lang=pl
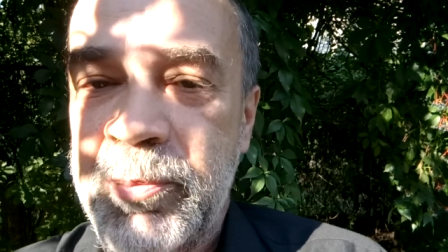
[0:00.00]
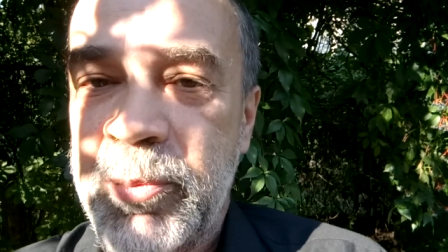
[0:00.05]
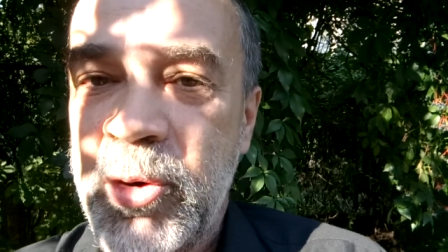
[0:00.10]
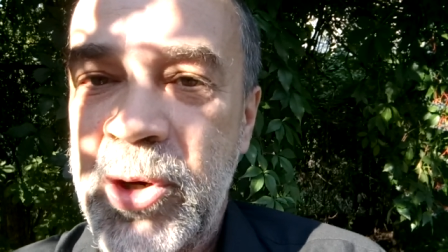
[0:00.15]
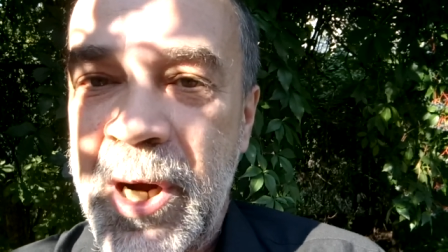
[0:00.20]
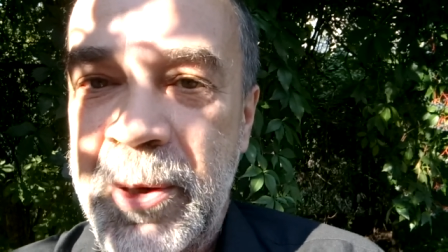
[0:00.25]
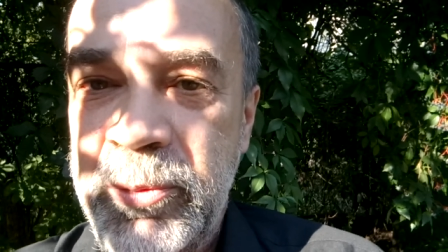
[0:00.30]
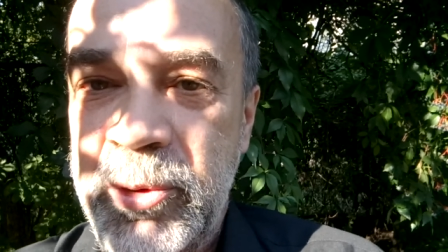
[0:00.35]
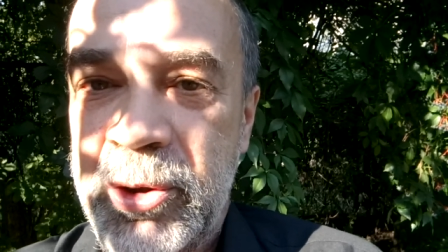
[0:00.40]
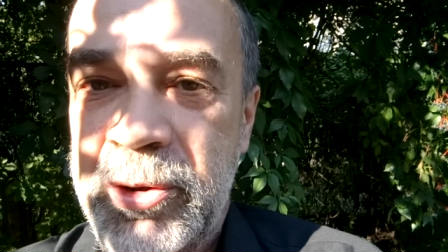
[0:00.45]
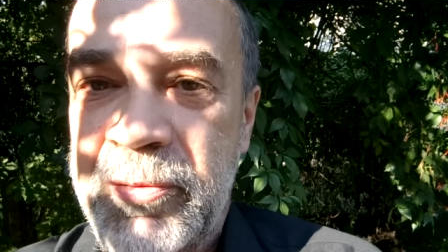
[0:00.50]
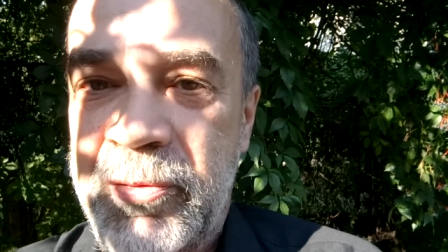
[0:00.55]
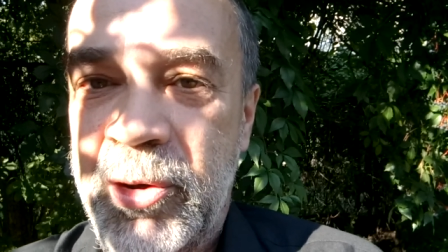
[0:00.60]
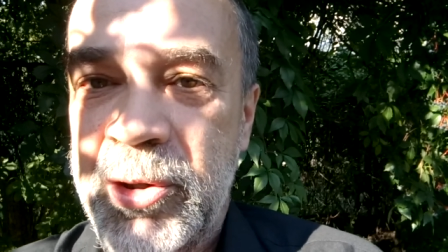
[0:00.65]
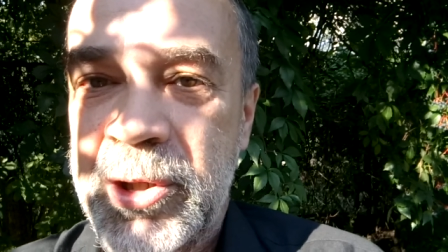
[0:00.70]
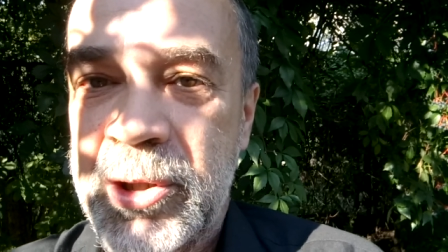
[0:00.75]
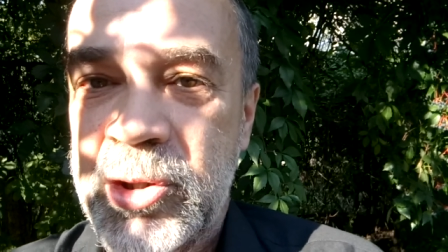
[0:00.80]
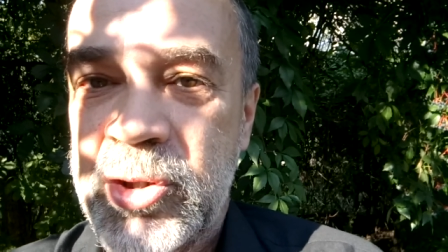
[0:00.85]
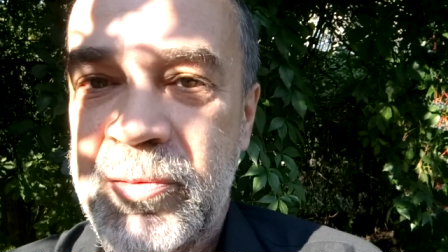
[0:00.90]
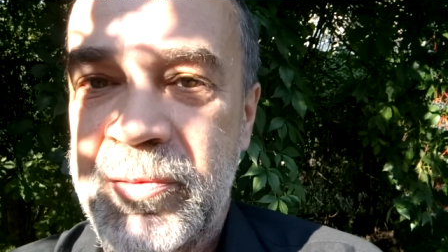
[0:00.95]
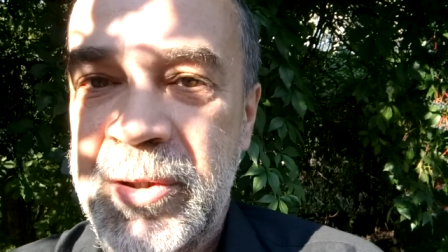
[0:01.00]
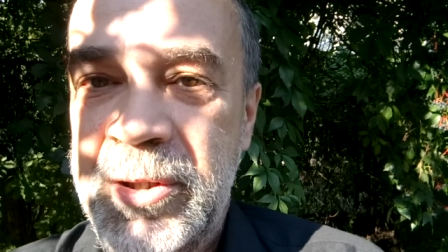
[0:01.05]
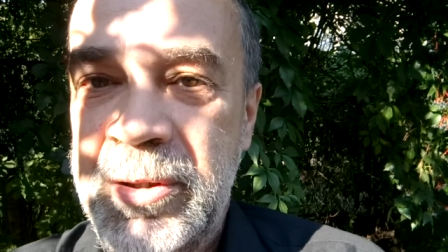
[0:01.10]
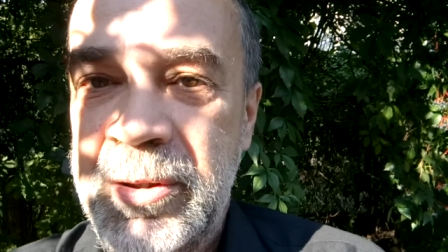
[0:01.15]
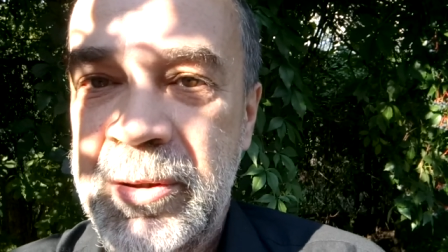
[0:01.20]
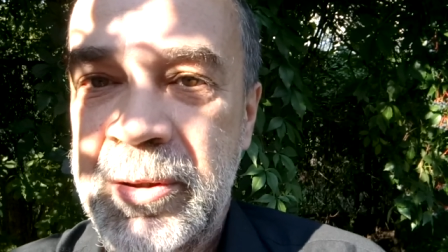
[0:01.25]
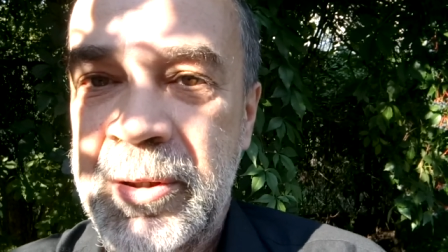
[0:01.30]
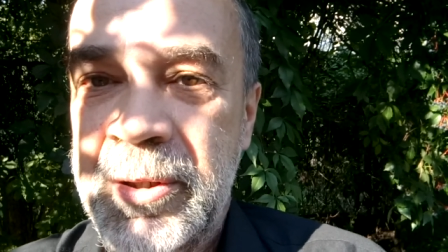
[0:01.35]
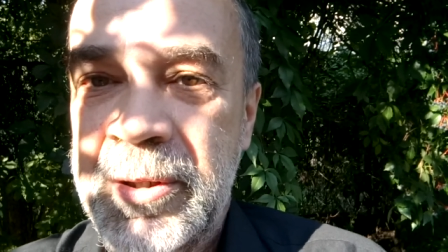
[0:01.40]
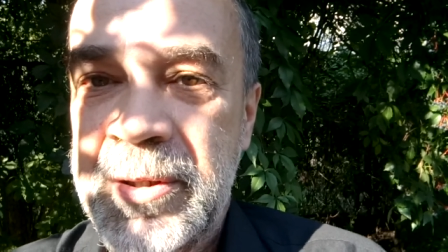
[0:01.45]
pukam do twoich drzwi,
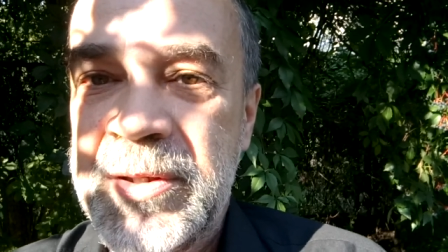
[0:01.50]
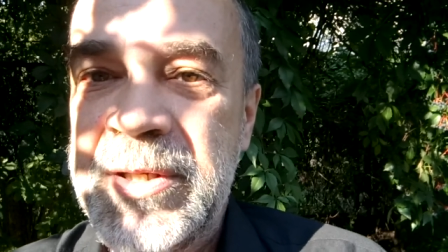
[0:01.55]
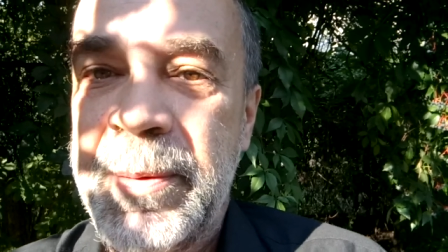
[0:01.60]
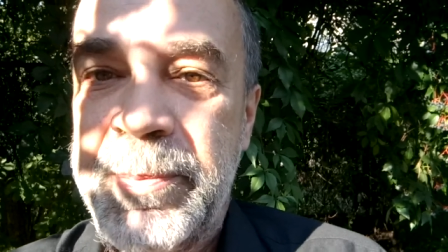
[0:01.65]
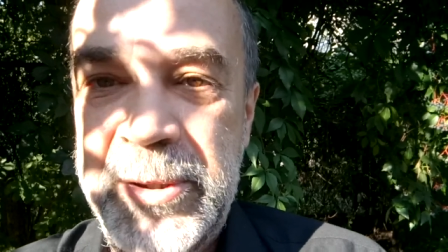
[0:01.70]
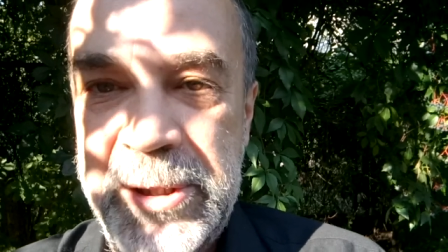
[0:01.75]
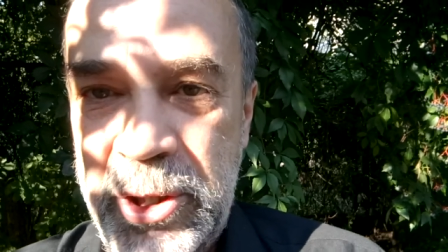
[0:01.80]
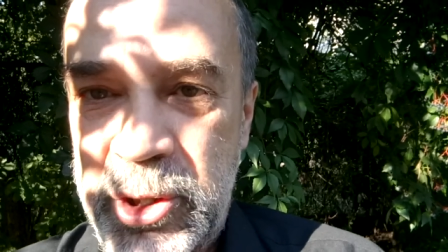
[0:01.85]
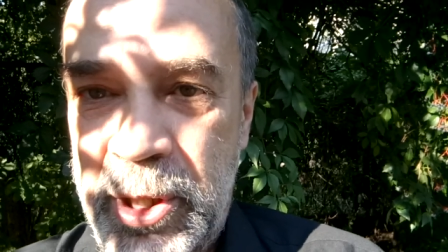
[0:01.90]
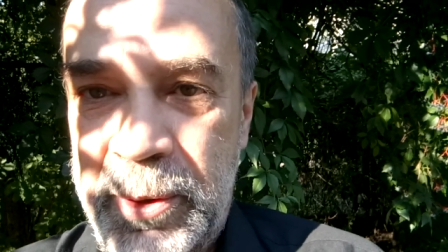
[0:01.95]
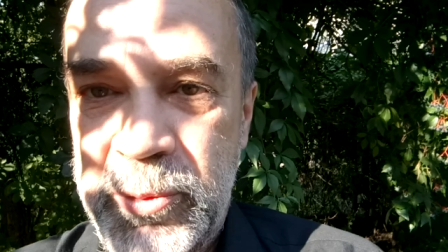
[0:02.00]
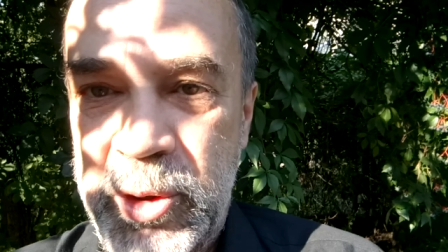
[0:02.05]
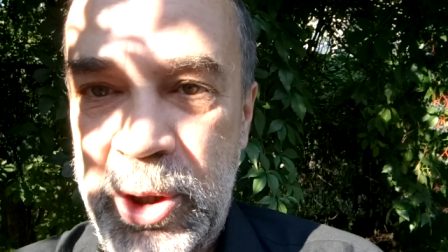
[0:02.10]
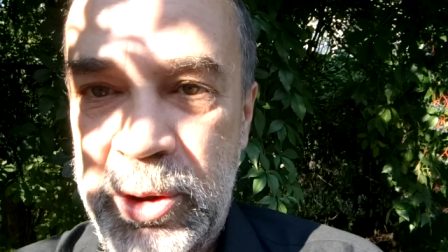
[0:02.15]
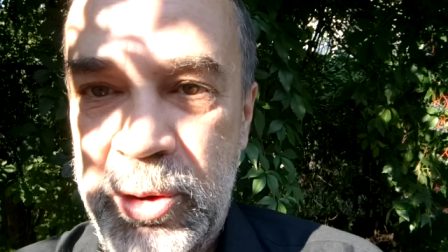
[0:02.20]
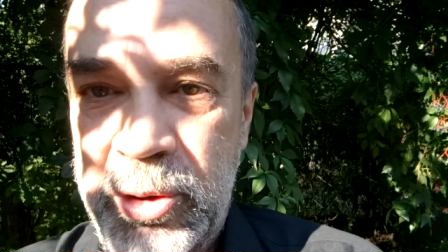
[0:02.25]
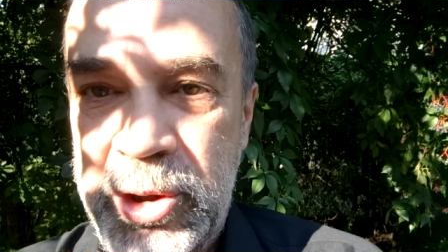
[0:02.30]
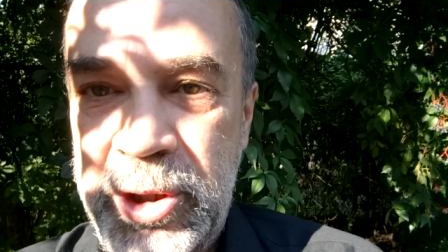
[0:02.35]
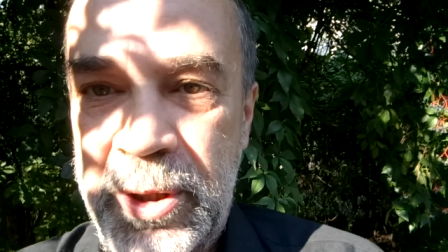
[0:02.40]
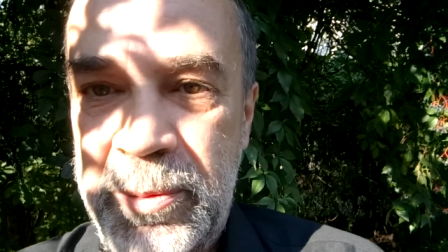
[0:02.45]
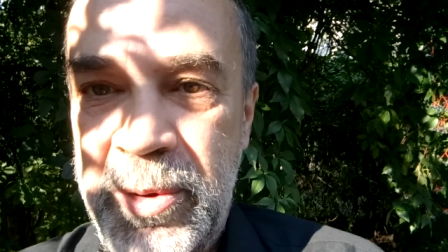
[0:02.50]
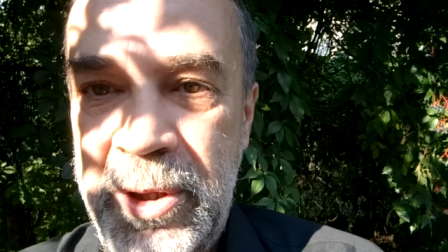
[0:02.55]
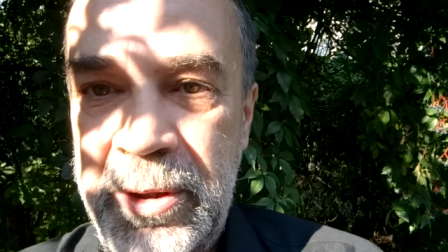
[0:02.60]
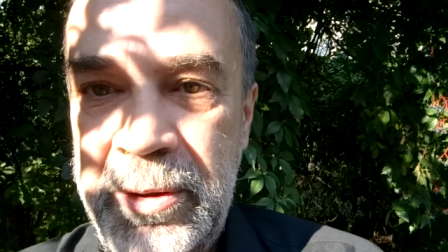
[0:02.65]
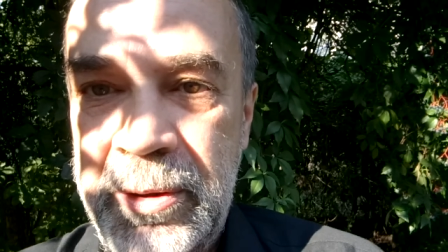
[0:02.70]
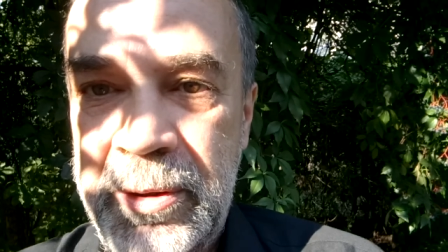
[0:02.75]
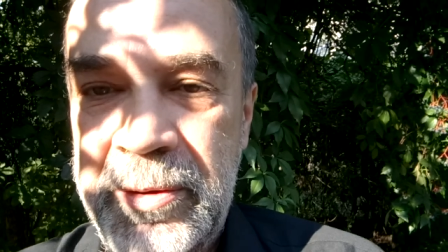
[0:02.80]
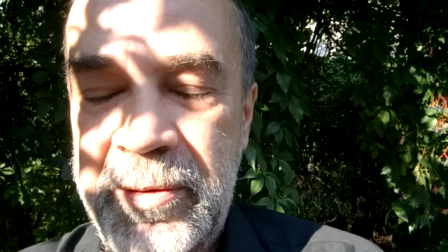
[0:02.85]
zapraszam cię do siebie.